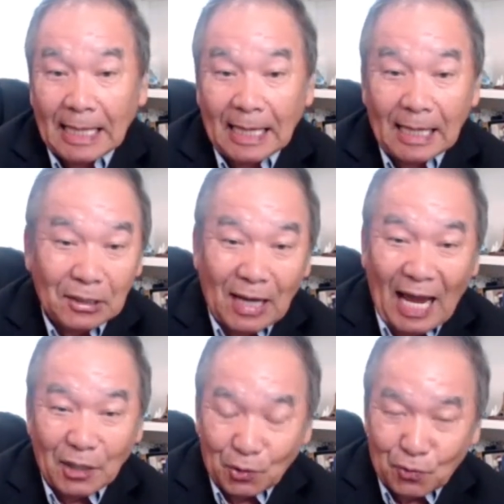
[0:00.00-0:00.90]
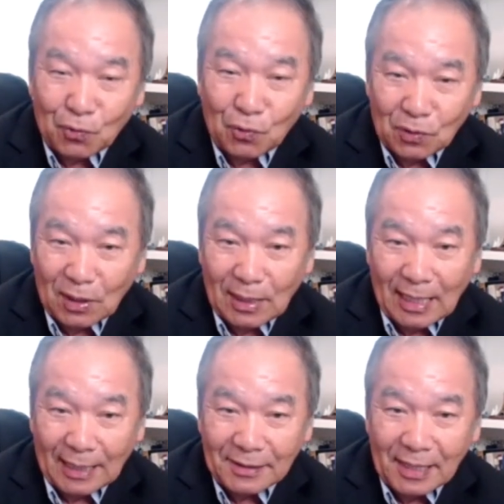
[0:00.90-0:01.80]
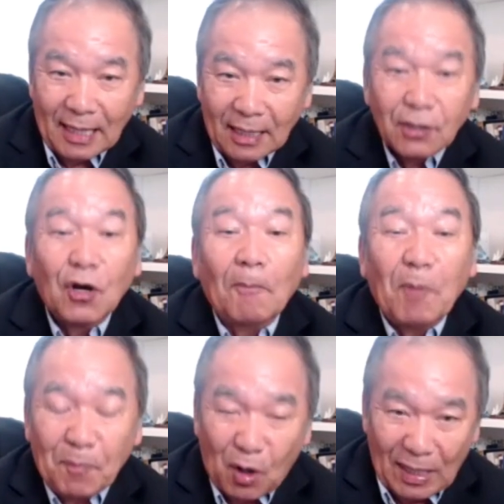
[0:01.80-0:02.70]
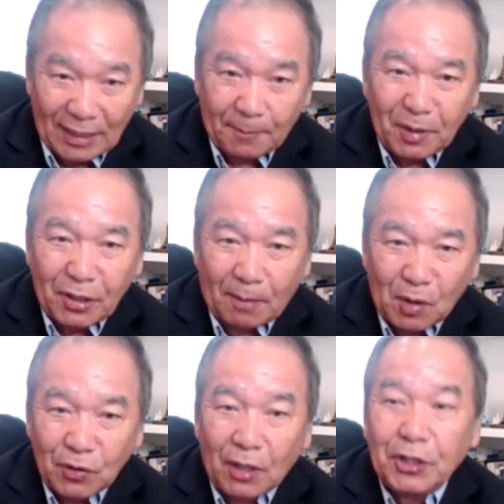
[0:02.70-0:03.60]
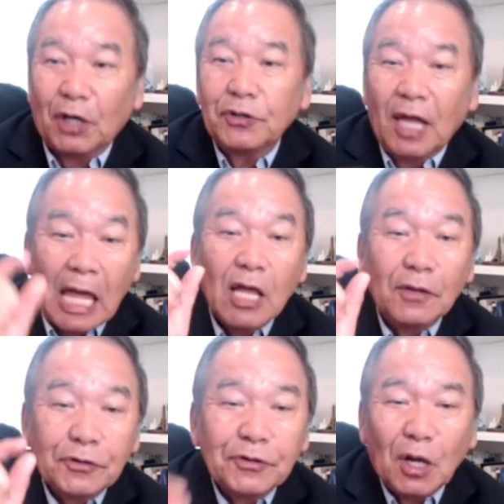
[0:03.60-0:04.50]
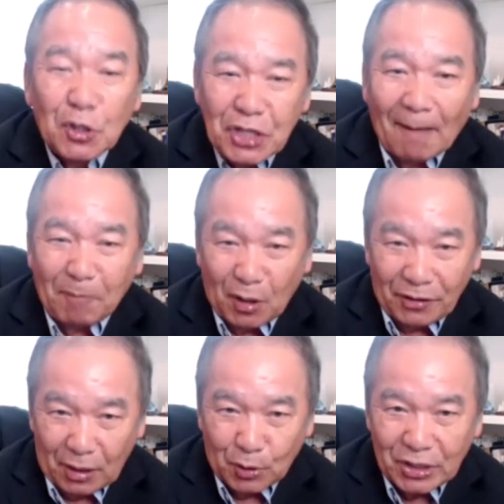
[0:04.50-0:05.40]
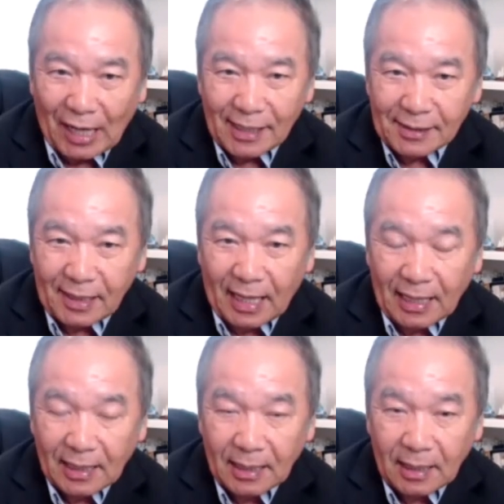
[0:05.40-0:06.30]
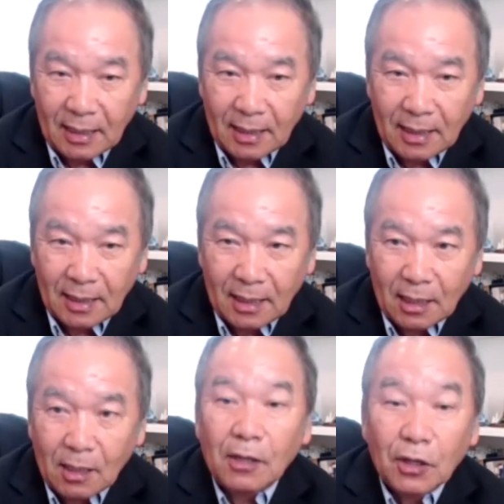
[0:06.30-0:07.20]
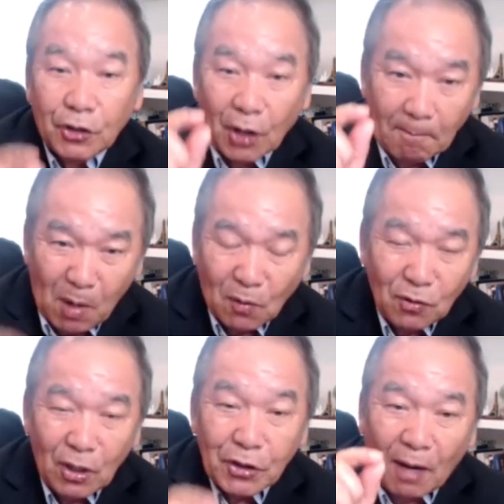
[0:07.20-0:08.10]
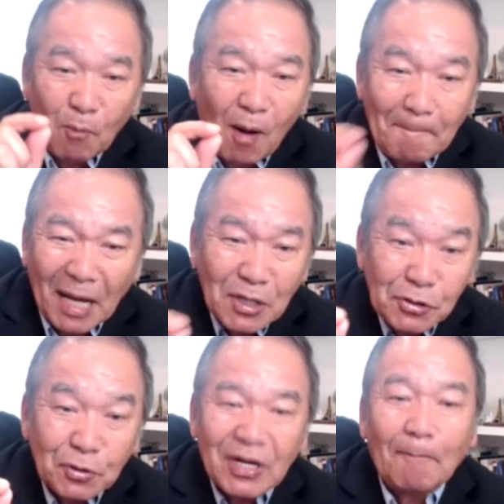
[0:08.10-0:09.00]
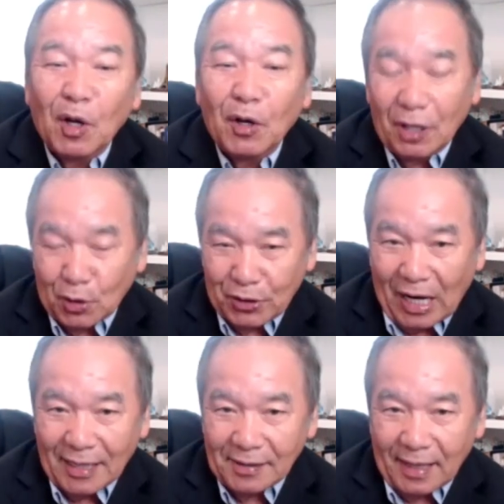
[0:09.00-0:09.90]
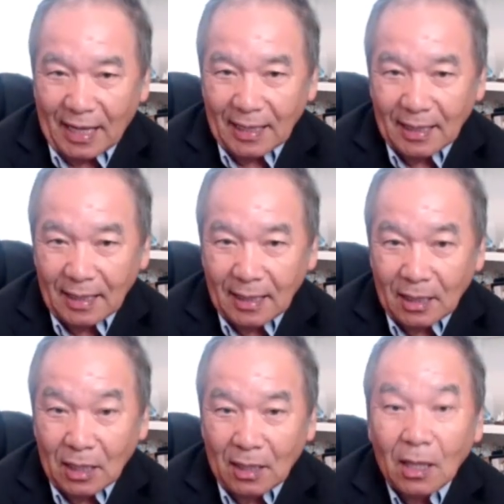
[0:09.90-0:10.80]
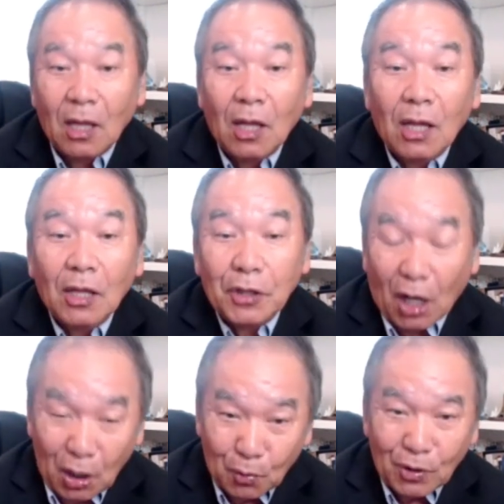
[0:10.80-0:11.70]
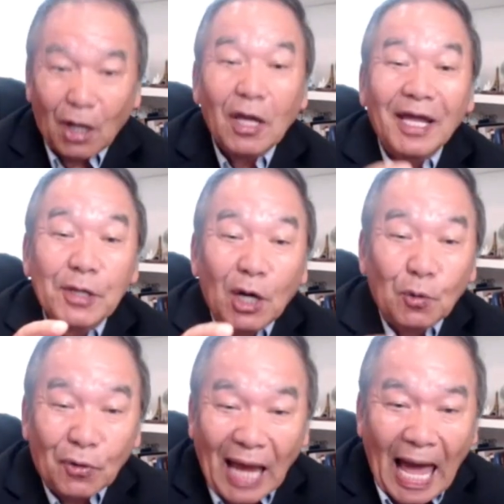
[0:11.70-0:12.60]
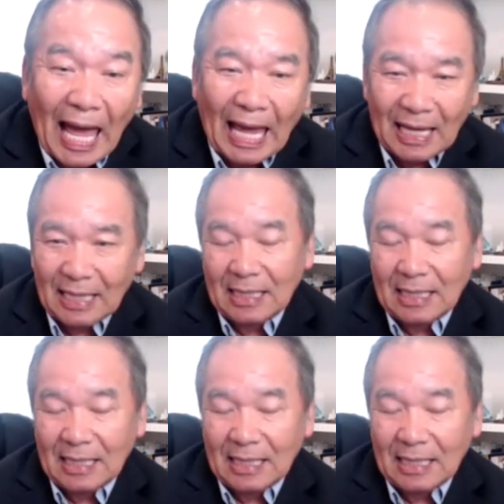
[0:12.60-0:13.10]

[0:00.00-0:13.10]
em nửa hai đồ cũ hai tiền có bộ bao hai tiền bây giờ mong giờ cho dâu chập lời nhau đồ xa ấy xí cho mong giờ cho mua bằng sự chập lời nhau đồ xa ấy xí cho lũ nói ấy cho lũ đà